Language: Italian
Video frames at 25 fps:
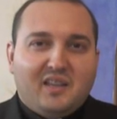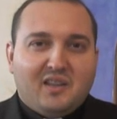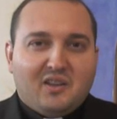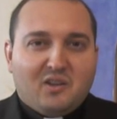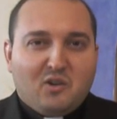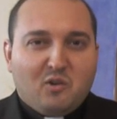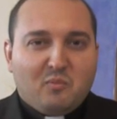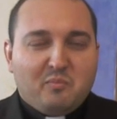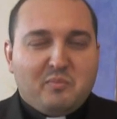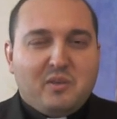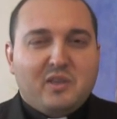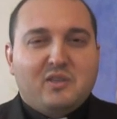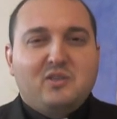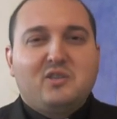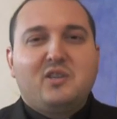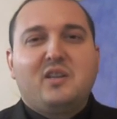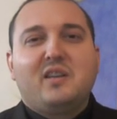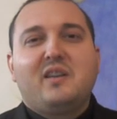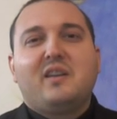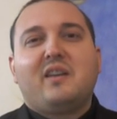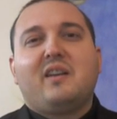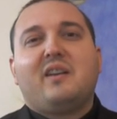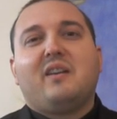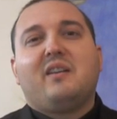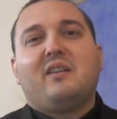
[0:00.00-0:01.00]
Con
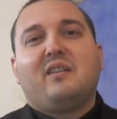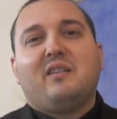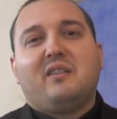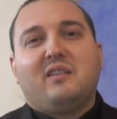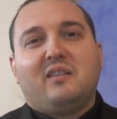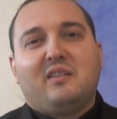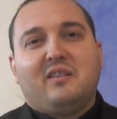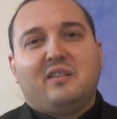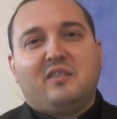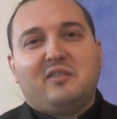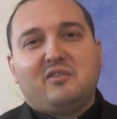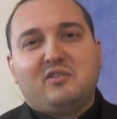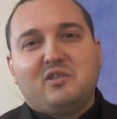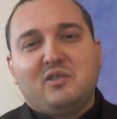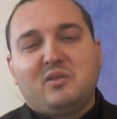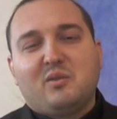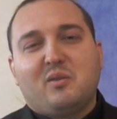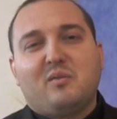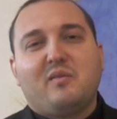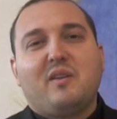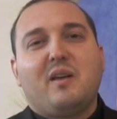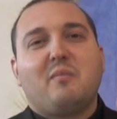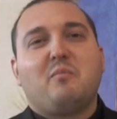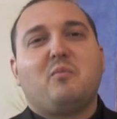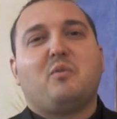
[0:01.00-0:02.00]
piacere eh, ci
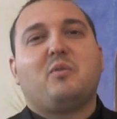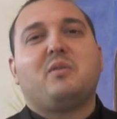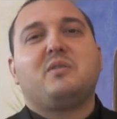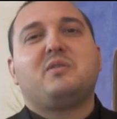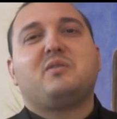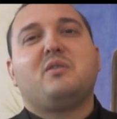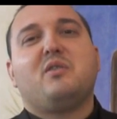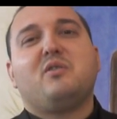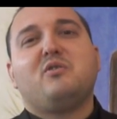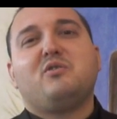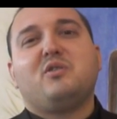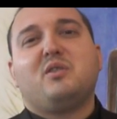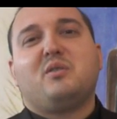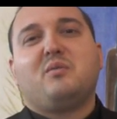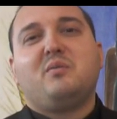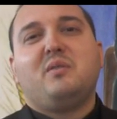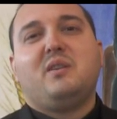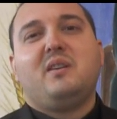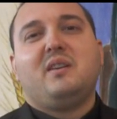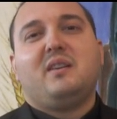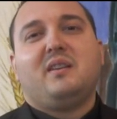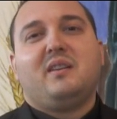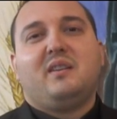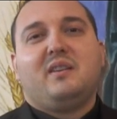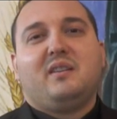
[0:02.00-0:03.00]
troviamo quest'oggi
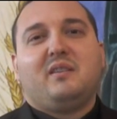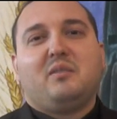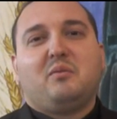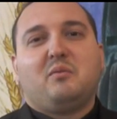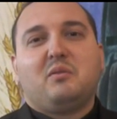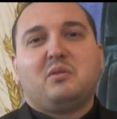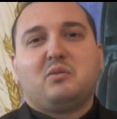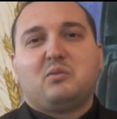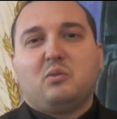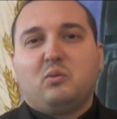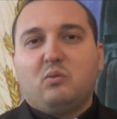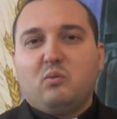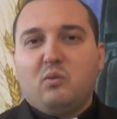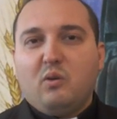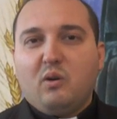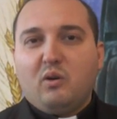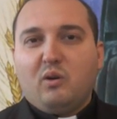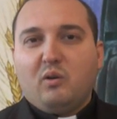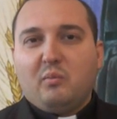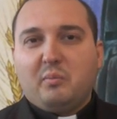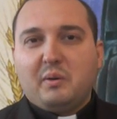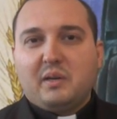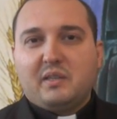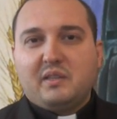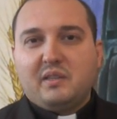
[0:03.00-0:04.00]
qui in questo
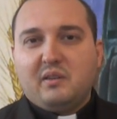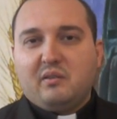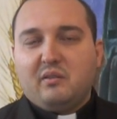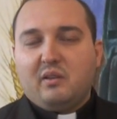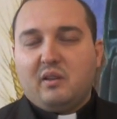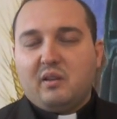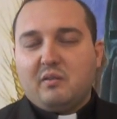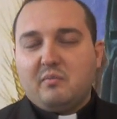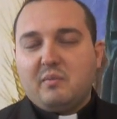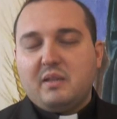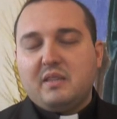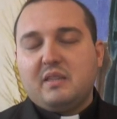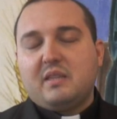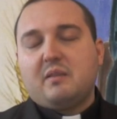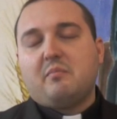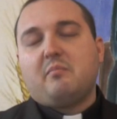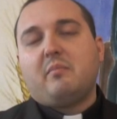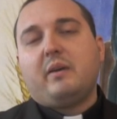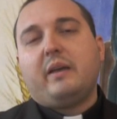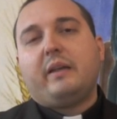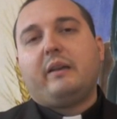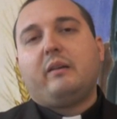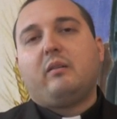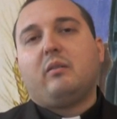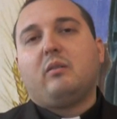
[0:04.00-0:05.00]
luogo particolarmente
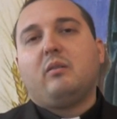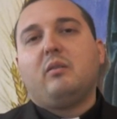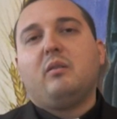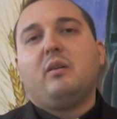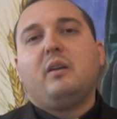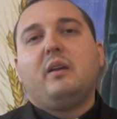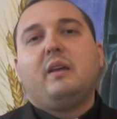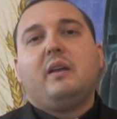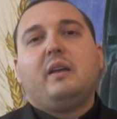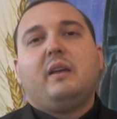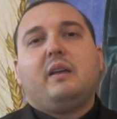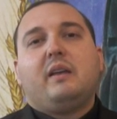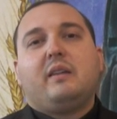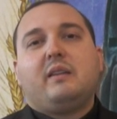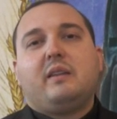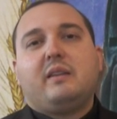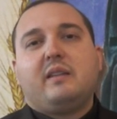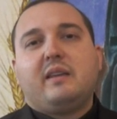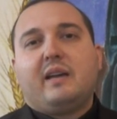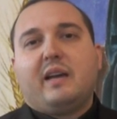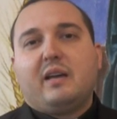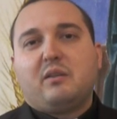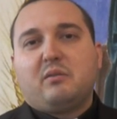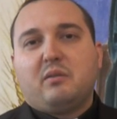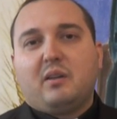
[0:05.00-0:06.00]
bello
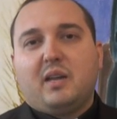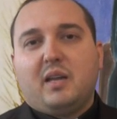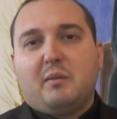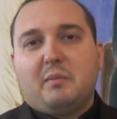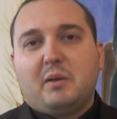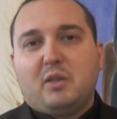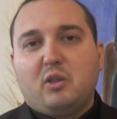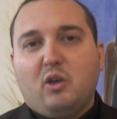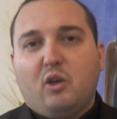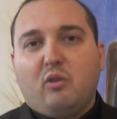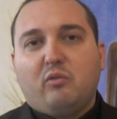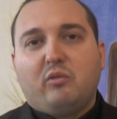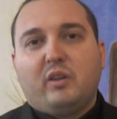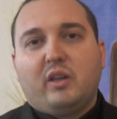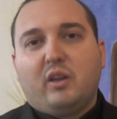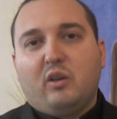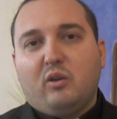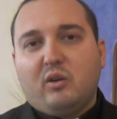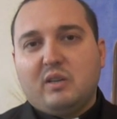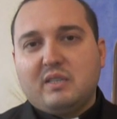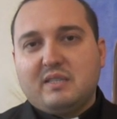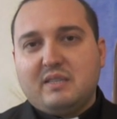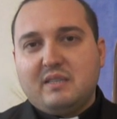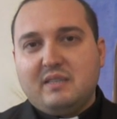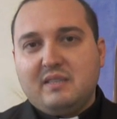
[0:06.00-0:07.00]
dedicato alla Madonna,
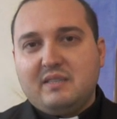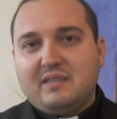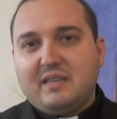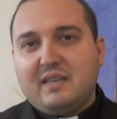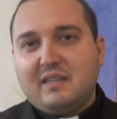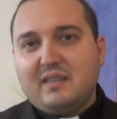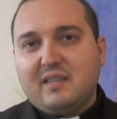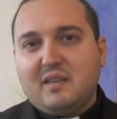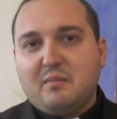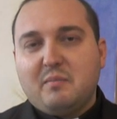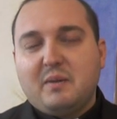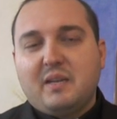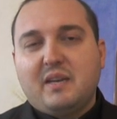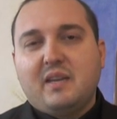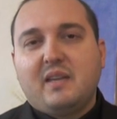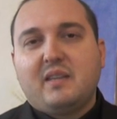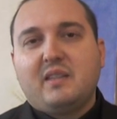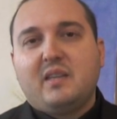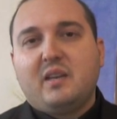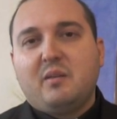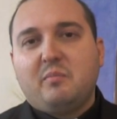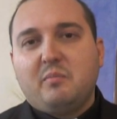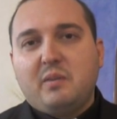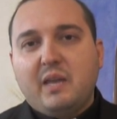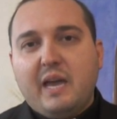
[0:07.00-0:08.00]
l'Oasi di Santa Maria
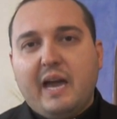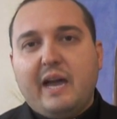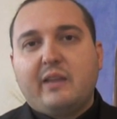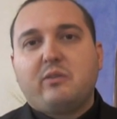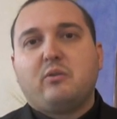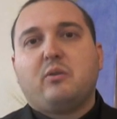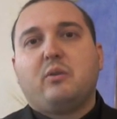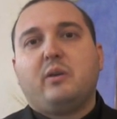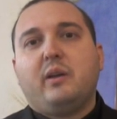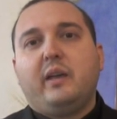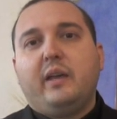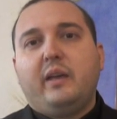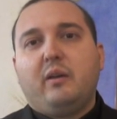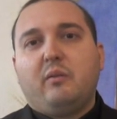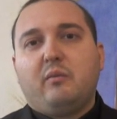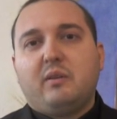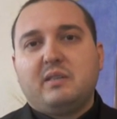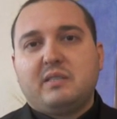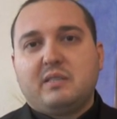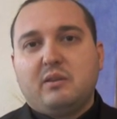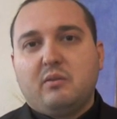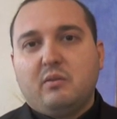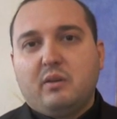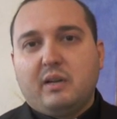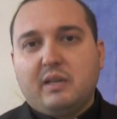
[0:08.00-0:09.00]
del Piano e in
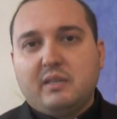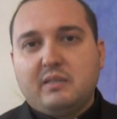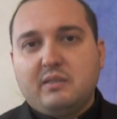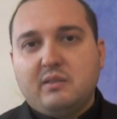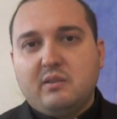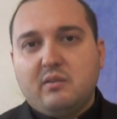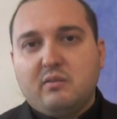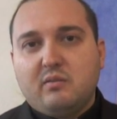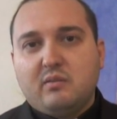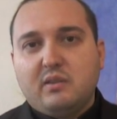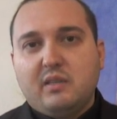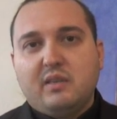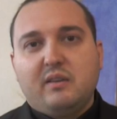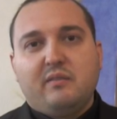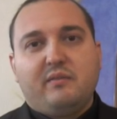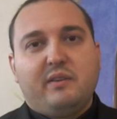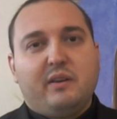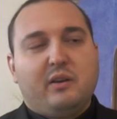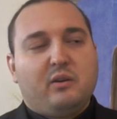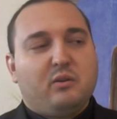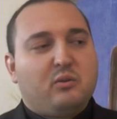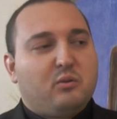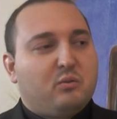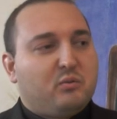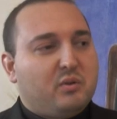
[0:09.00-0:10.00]
questa occasione
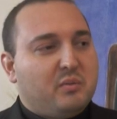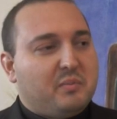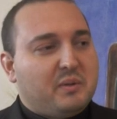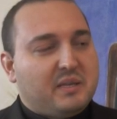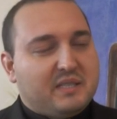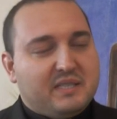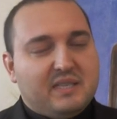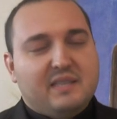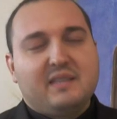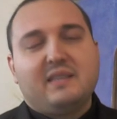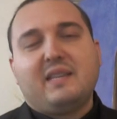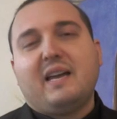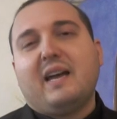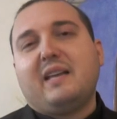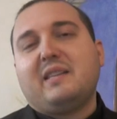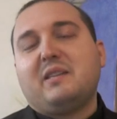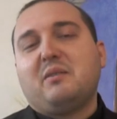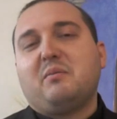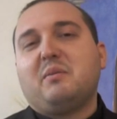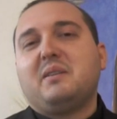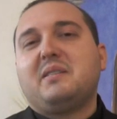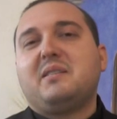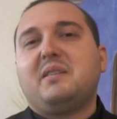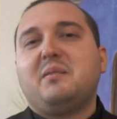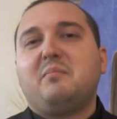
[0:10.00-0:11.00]
vengono qui presentati
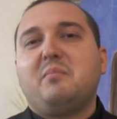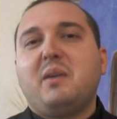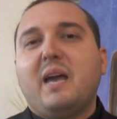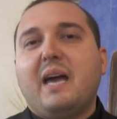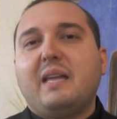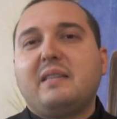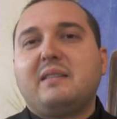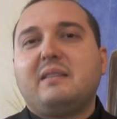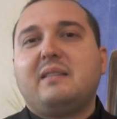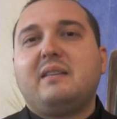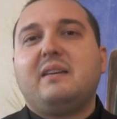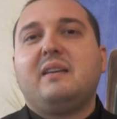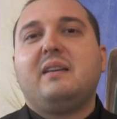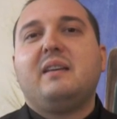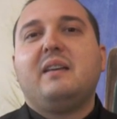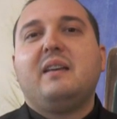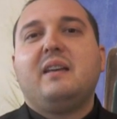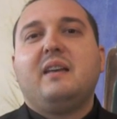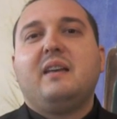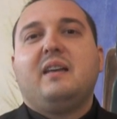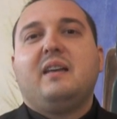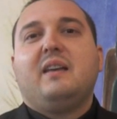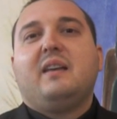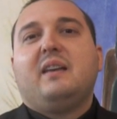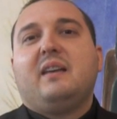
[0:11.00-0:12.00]
questi piatti
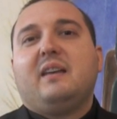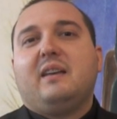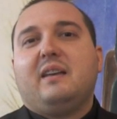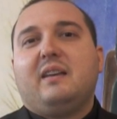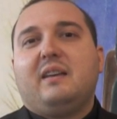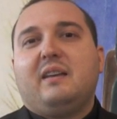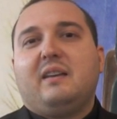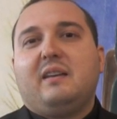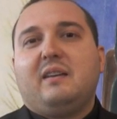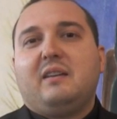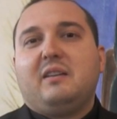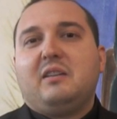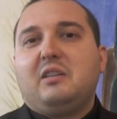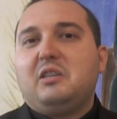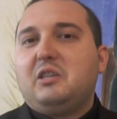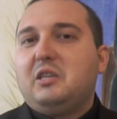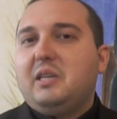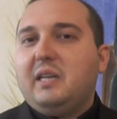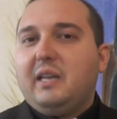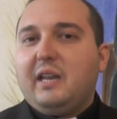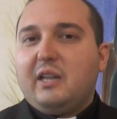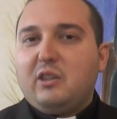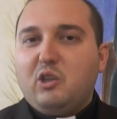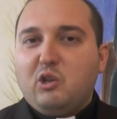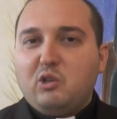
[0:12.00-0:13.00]
eh,
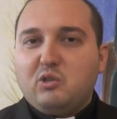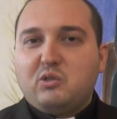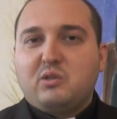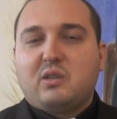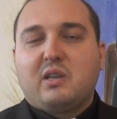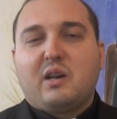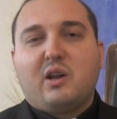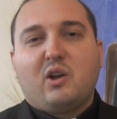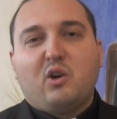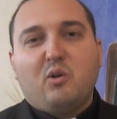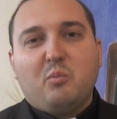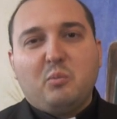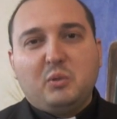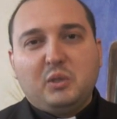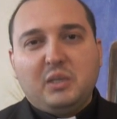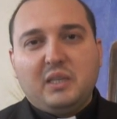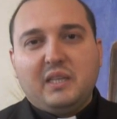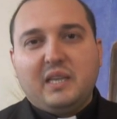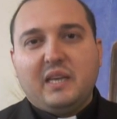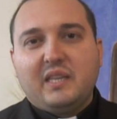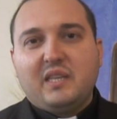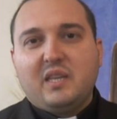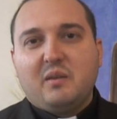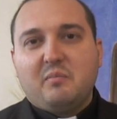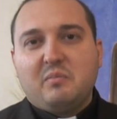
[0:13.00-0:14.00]
della nostra
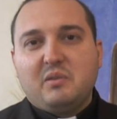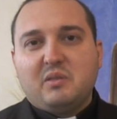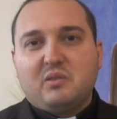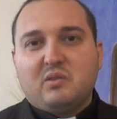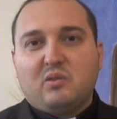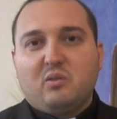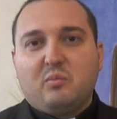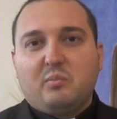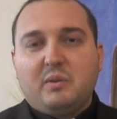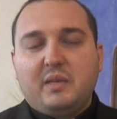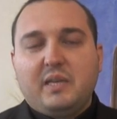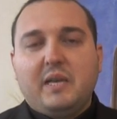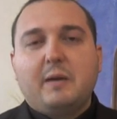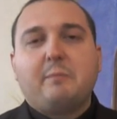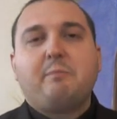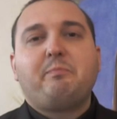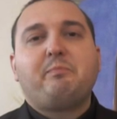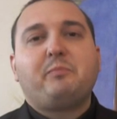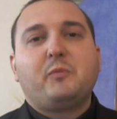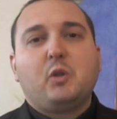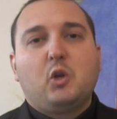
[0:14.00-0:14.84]
comunità di Episcopia.